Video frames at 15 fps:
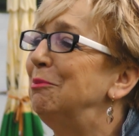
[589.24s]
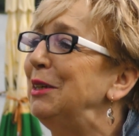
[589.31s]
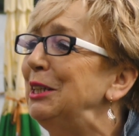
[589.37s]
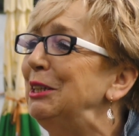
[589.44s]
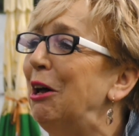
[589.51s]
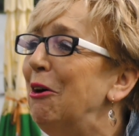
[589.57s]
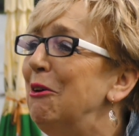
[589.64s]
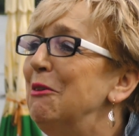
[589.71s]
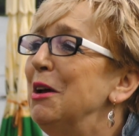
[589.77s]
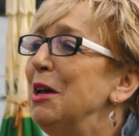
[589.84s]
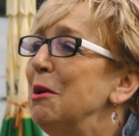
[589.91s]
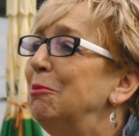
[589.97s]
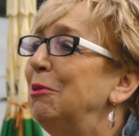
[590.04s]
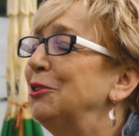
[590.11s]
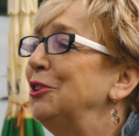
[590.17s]
minął,
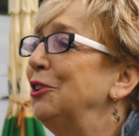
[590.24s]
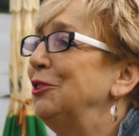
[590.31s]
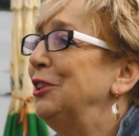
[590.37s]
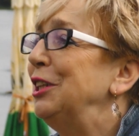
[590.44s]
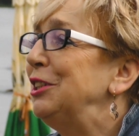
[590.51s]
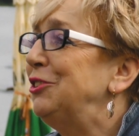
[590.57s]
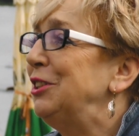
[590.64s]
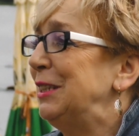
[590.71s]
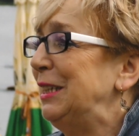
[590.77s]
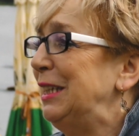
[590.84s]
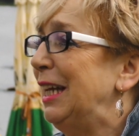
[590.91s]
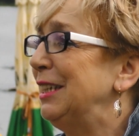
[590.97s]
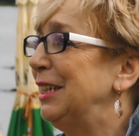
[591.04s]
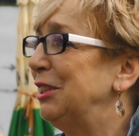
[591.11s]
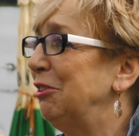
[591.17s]
bo to też jest
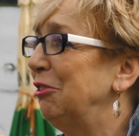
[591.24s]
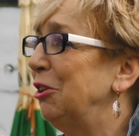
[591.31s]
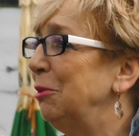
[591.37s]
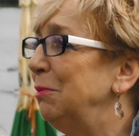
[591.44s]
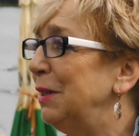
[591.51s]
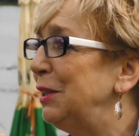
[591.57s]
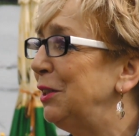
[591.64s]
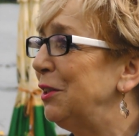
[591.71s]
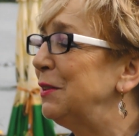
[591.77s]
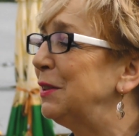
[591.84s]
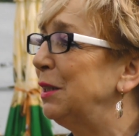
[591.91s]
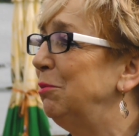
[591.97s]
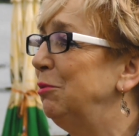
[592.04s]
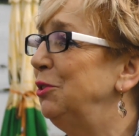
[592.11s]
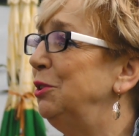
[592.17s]
dla nas ogromna
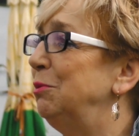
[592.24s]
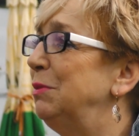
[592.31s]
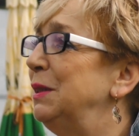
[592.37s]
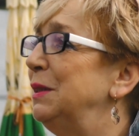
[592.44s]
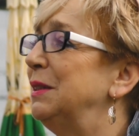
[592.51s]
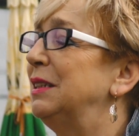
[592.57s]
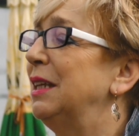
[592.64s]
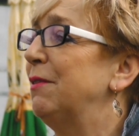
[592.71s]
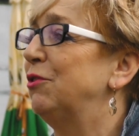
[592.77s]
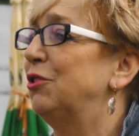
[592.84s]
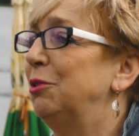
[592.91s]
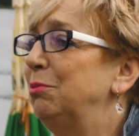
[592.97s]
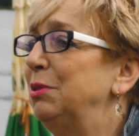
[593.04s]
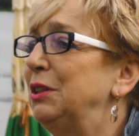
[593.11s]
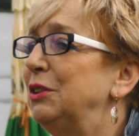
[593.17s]
troska. Musimy
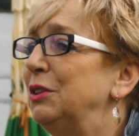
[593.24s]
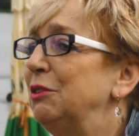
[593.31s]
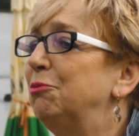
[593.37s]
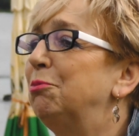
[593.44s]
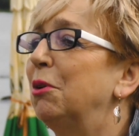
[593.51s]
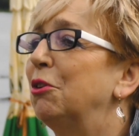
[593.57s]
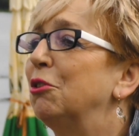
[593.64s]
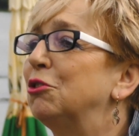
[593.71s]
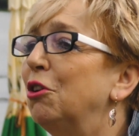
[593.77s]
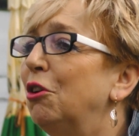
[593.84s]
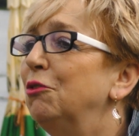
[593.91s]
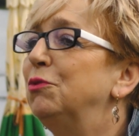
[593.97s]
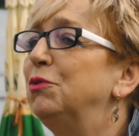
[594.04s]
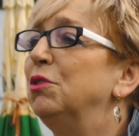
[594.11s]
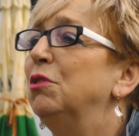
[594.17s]
zawsze być w
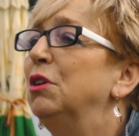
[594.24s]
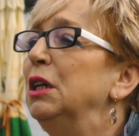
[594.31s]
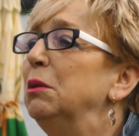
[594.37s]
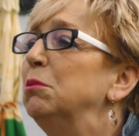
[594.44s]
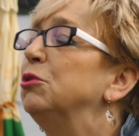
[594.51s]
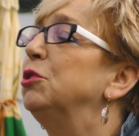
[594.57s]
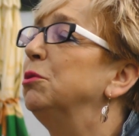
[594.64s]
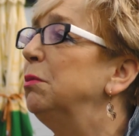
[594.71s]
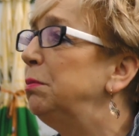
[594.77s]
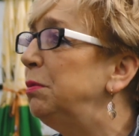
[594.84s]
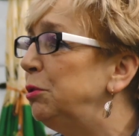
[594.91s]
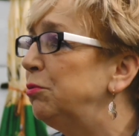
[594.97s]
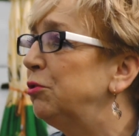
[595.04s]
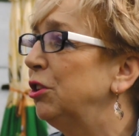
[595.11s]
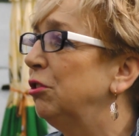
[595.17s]
pogotowiu, musimy
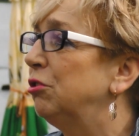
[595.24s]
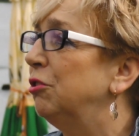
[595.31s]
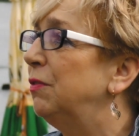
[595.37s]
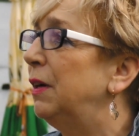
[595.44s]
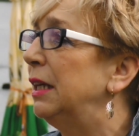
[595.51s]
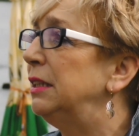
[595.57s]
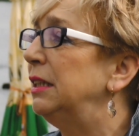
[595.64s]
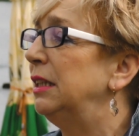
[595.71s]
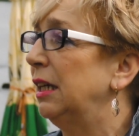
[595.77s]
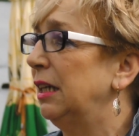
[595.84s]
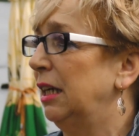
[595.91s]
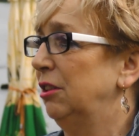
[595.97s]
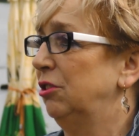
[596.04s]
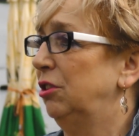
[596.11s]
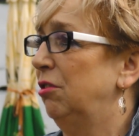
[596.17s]
być przygotowani na
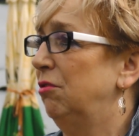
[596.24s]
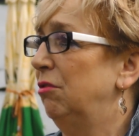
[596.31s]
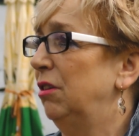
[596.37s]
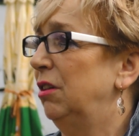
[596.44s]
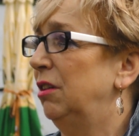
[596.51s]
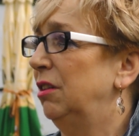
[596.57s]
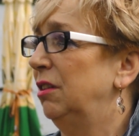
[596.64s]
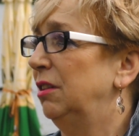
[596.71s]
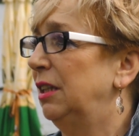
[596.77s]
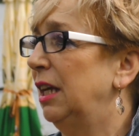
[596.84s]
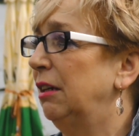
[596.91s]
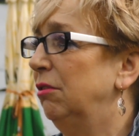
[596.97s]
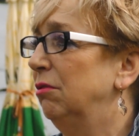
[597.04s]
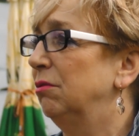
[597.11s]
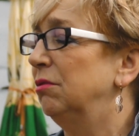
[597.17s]
każdą
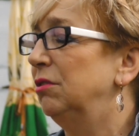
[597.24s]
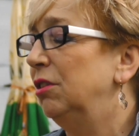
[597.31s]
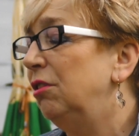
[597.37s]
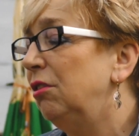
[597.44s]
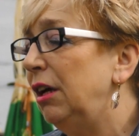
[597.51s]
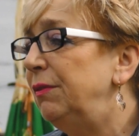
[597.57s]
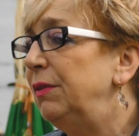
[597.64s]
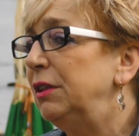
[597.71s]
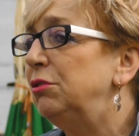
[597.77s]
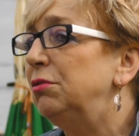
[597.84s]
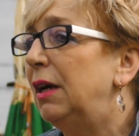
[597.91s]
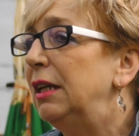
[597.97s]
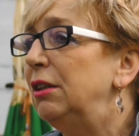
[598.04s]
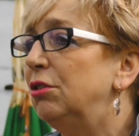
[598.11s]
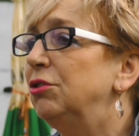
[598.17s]
taką no,
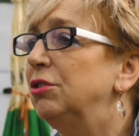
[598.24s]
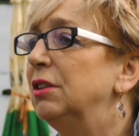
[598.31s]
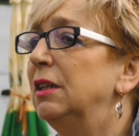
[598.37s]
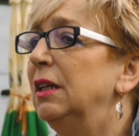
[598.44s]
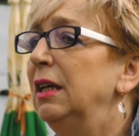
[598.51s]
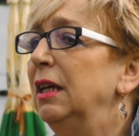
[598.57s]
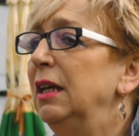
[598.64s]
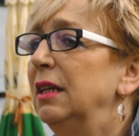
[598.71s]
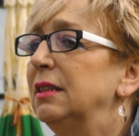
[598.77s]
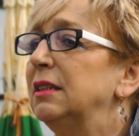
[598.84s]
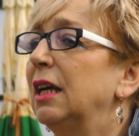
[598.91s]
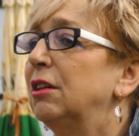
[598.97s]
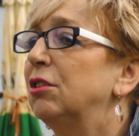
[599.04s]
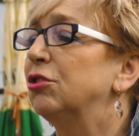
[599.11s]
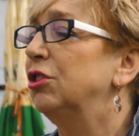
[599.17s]
ewentualność
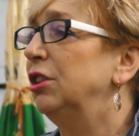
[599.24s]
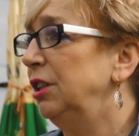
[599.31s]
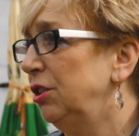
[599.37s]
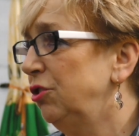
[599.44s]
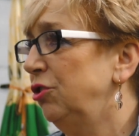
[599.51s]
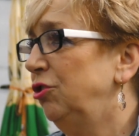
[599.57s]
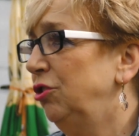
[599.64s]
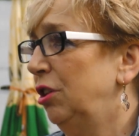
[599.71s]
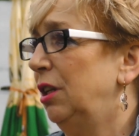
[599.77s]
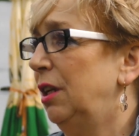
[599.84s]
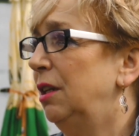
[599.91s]
zagrożenia życia